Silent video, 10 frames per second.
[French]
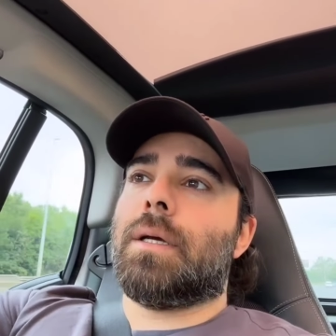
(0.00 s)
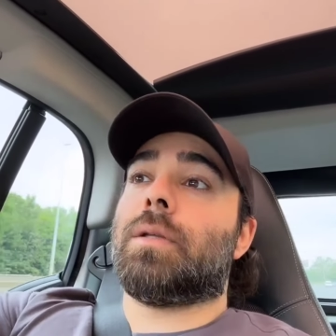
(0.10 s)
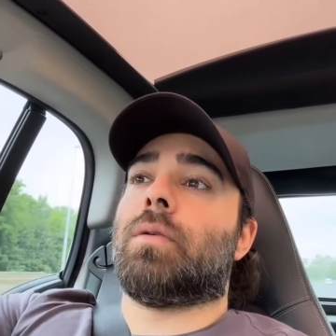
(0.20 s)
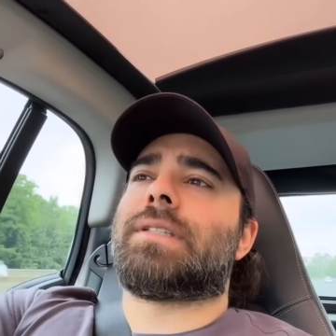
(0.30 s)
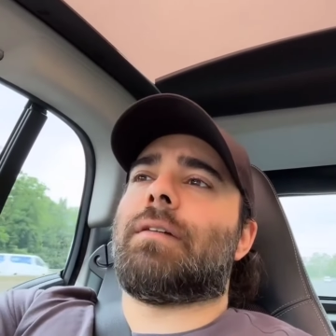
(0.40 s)

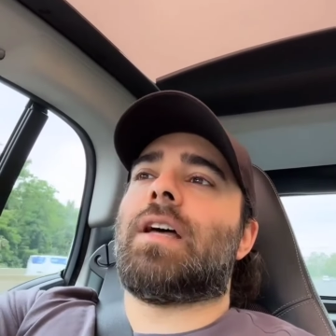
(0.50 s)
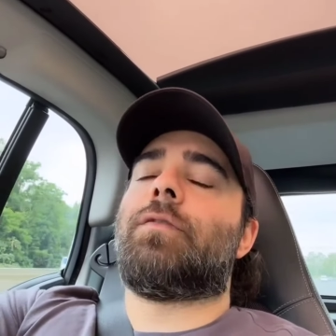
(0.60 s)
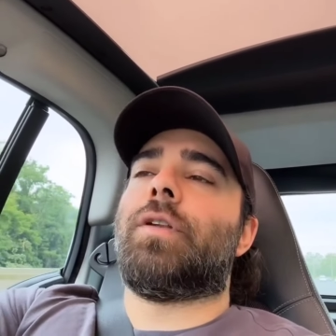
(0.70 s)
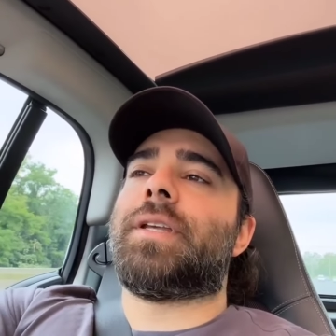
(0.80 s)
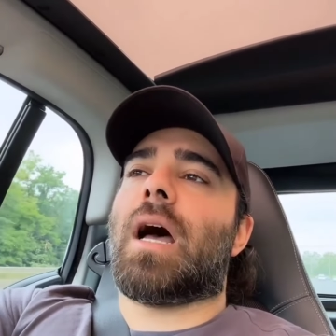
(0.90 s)
Donc ça va
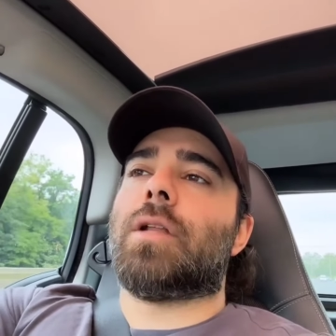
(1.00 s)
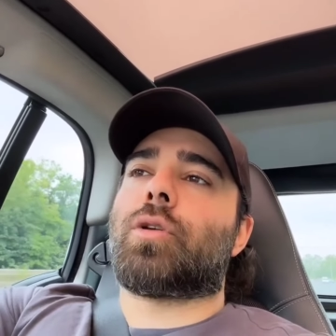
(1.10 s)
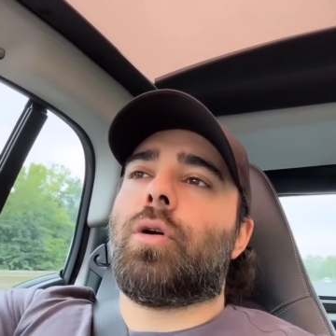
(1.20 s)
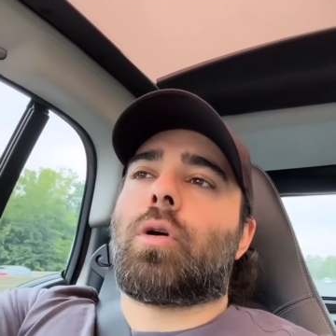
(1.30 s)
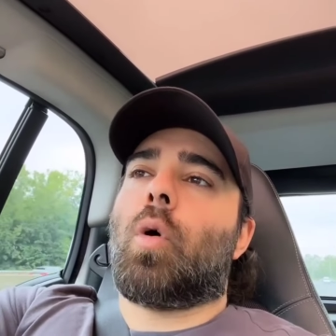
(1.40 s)
devenir un
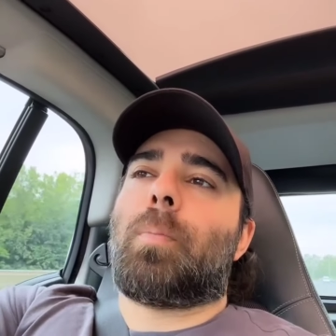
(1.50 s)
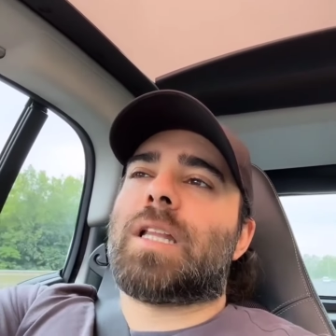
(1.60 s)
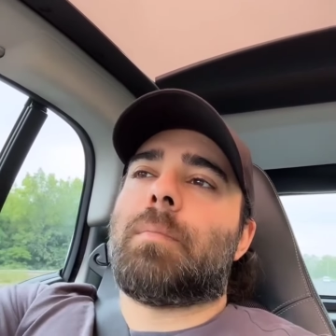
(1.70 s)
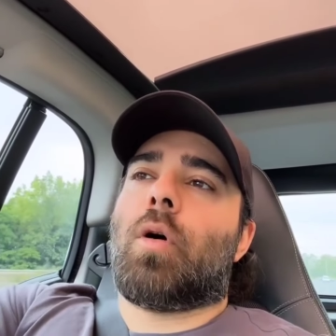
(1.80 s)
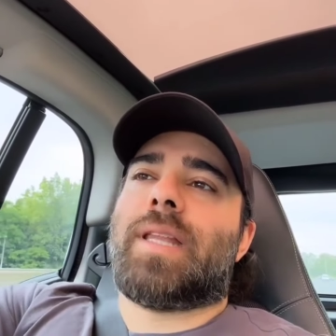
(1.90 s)
truc
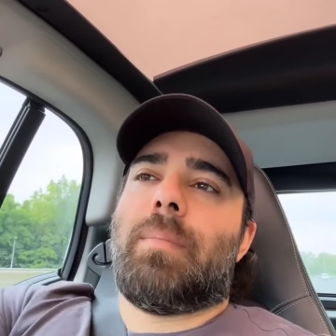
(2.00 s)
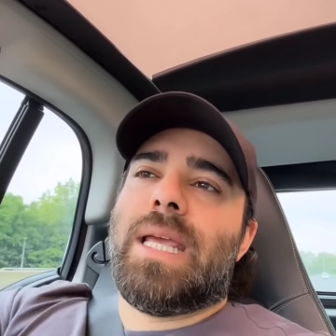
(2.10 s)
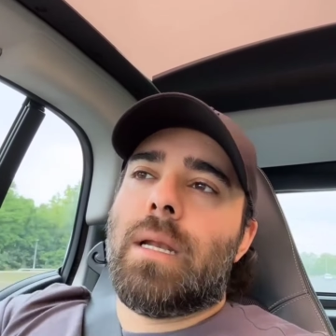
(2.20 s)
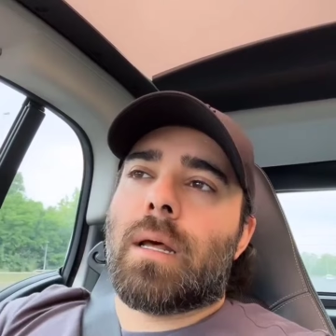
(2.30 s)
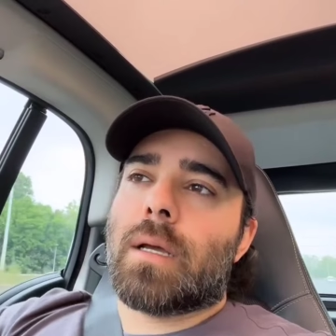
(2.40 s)
complètement
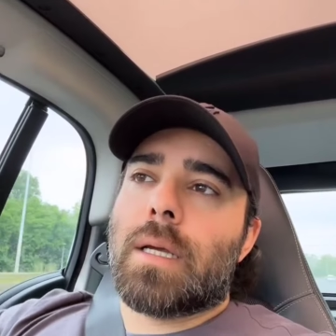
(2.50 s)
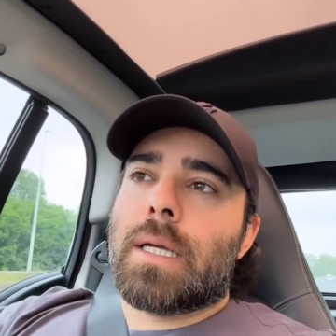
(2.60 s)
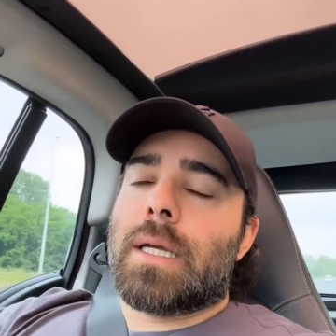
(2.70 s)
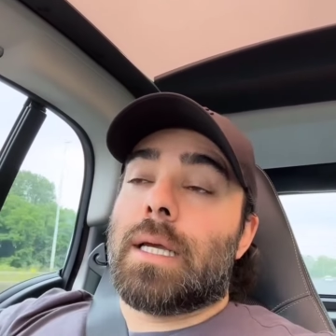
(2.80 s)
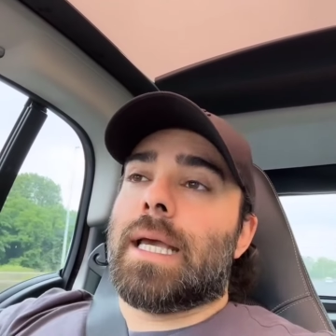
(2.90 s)
débile
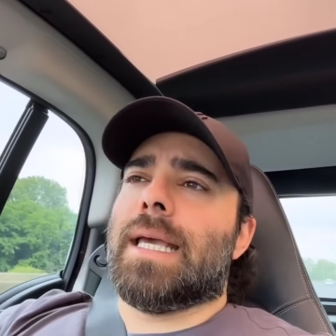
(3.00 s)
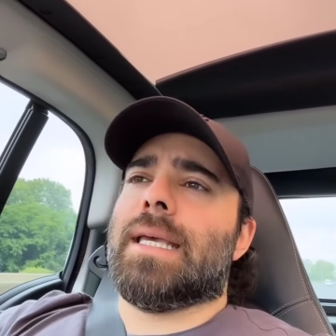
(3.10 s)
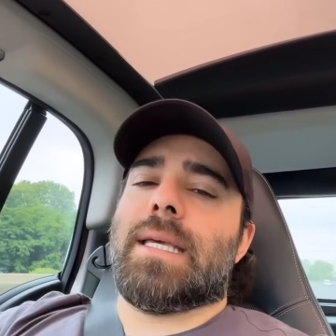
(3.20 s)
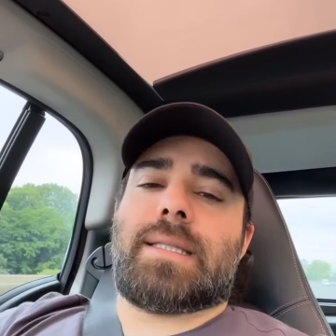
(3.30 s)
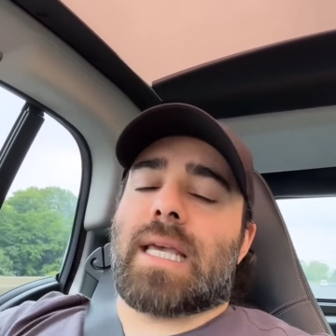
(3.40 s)

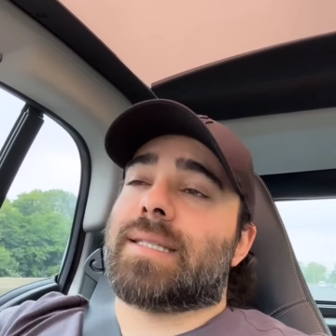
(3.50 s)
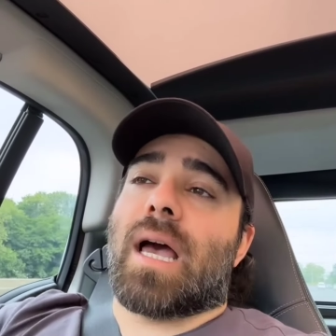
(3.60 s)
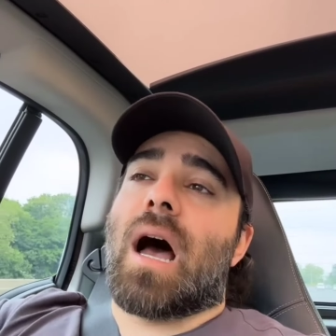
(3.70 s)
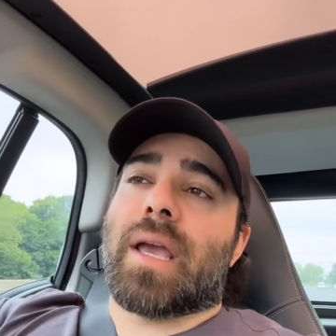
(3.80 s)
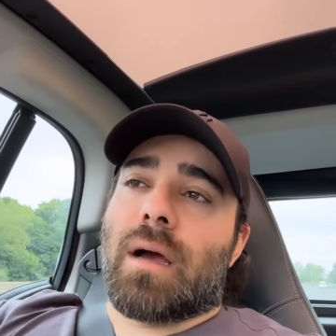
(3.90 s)
et ça sert
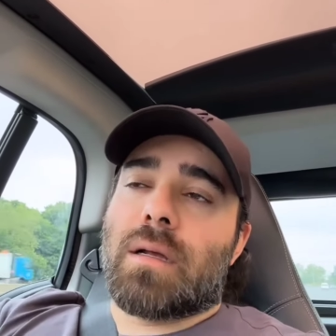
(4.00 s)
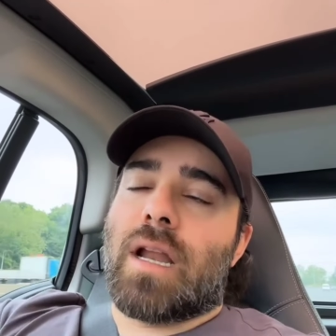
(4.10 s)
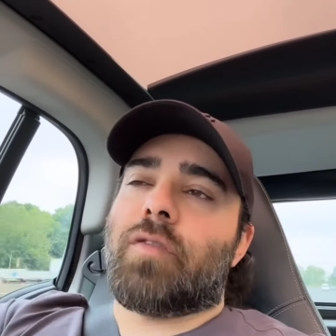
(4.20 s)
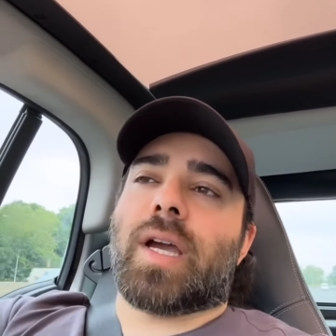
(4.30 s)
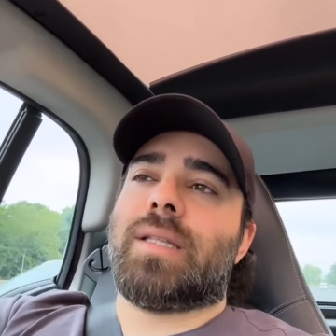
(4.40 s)
à rien. La
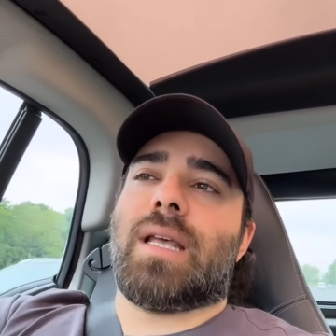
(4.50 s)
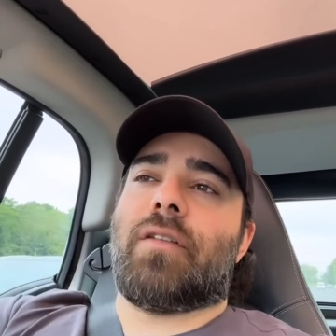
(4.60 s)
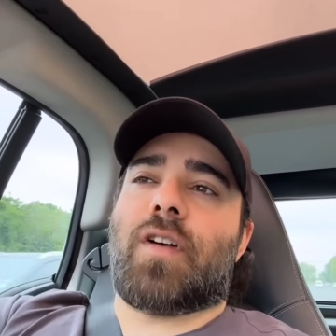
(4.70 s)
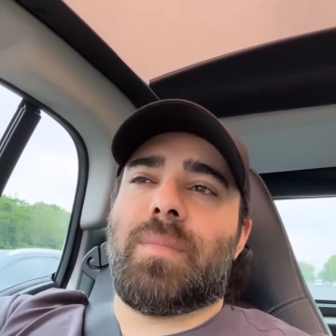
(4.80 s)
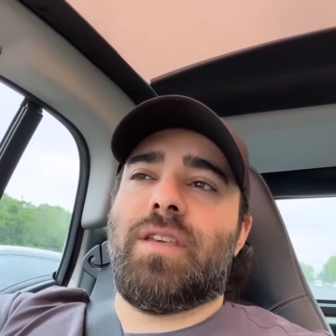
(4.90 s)
vérité, la
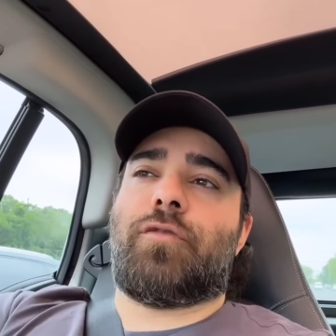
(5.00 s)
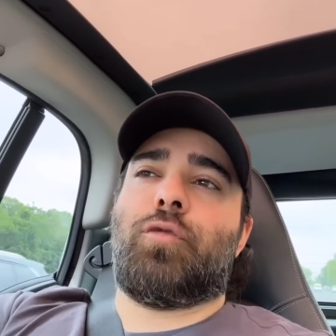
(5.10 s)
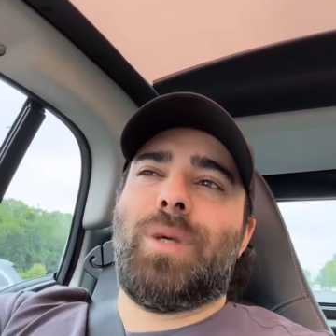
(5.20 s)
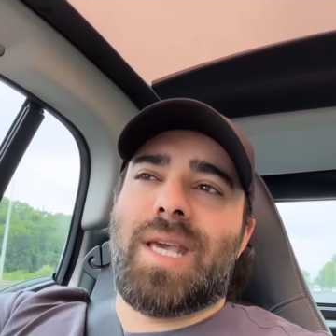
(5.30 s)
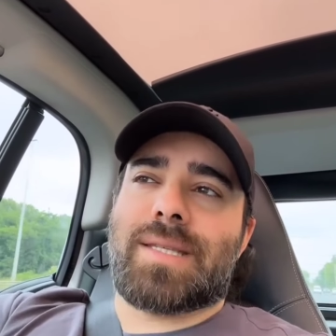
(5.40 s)
famille,
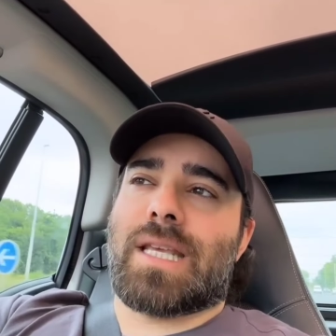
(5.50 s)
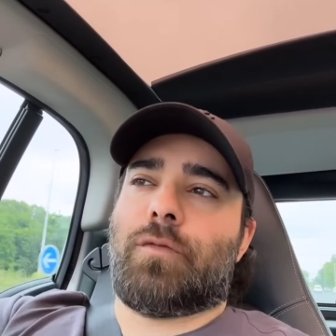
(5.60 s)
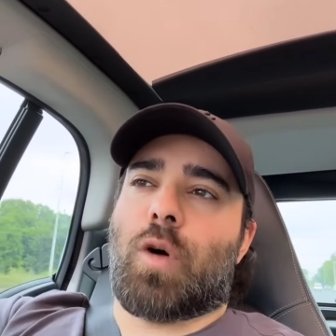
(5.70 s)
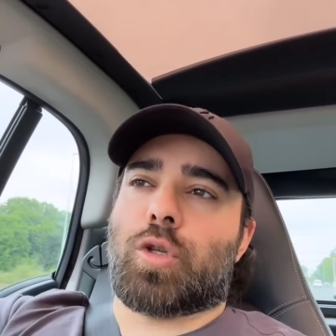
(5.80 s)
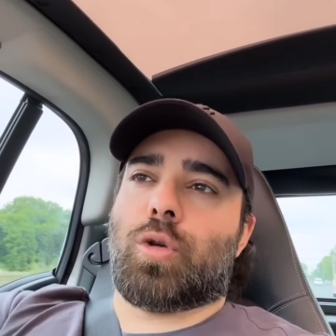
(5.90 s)
fuyez cette
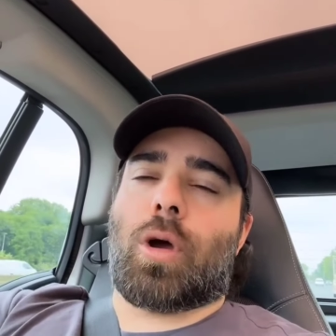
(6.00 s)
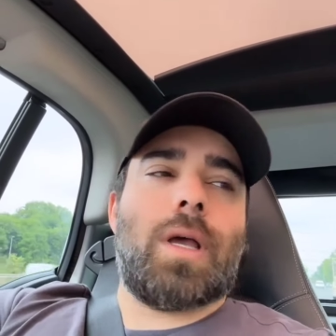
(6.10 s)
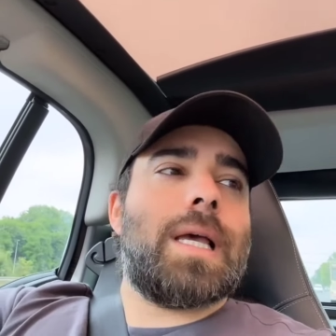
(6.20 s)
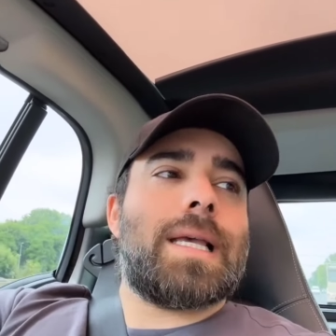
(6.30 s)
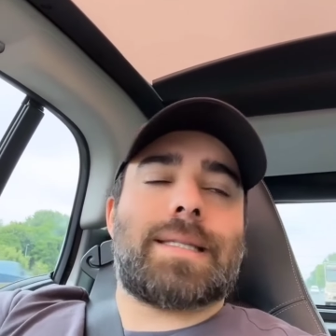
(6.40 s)
voiture,
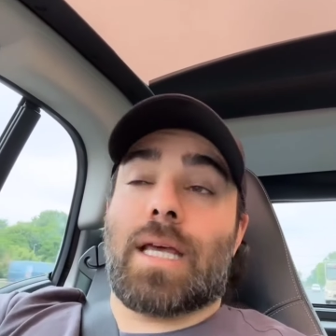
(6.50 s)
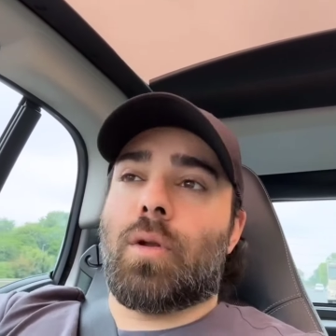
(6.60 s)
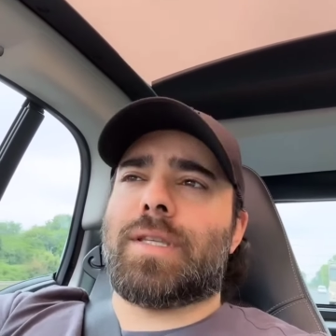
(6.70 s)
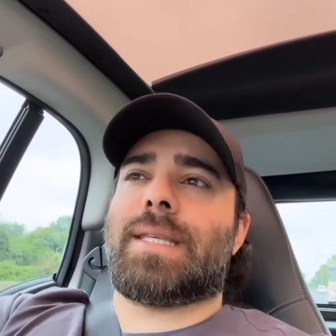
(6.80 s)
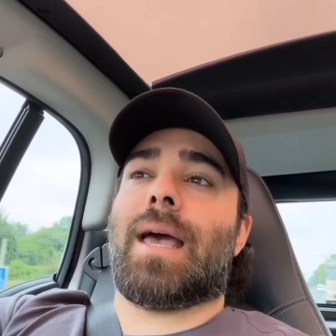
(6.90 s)
ça ne
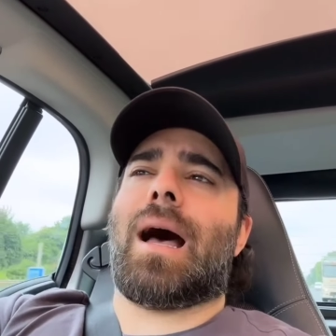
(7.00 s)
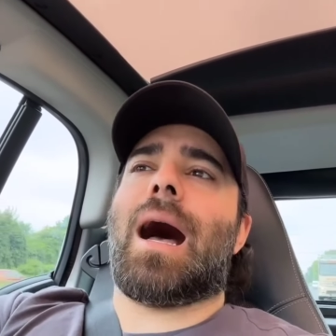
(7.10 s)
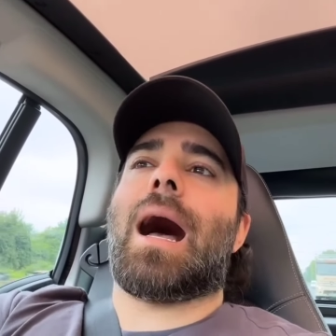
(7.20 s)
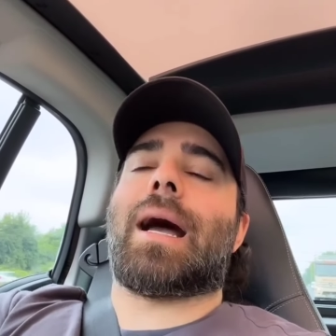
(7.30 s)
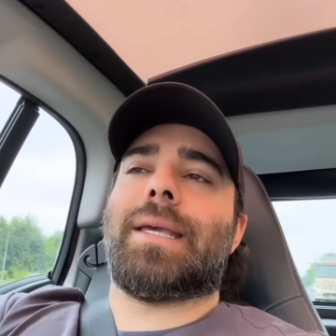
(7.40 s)
sert
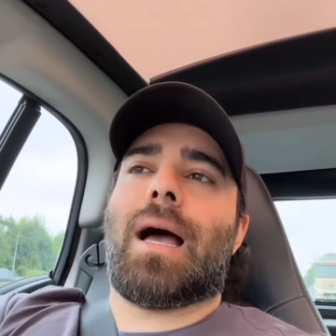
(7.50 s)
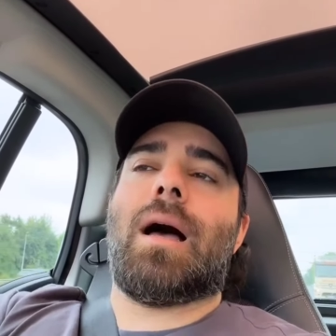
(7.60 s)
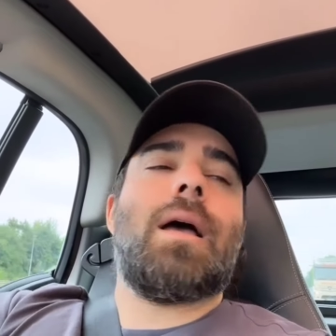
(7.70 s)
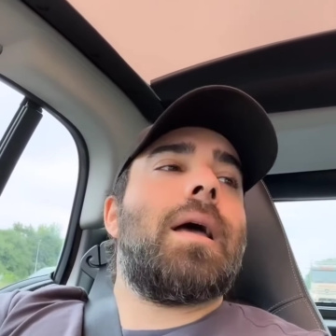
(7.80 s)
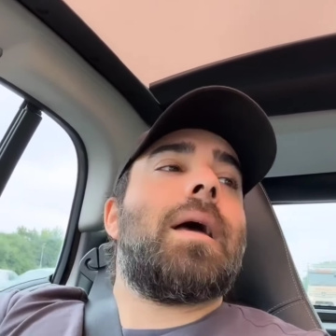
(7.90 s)
à rien.
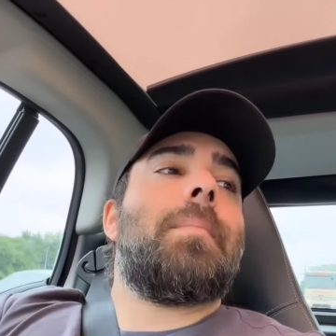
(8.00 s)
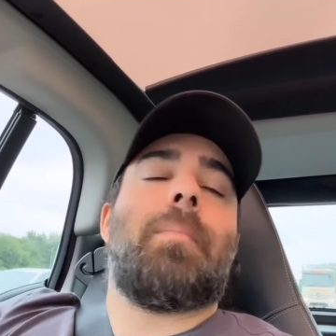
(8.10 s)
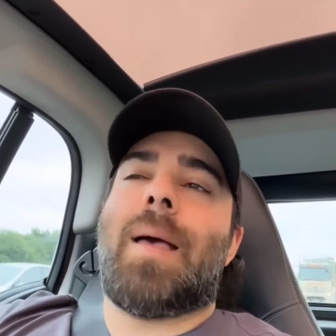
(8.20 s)
Même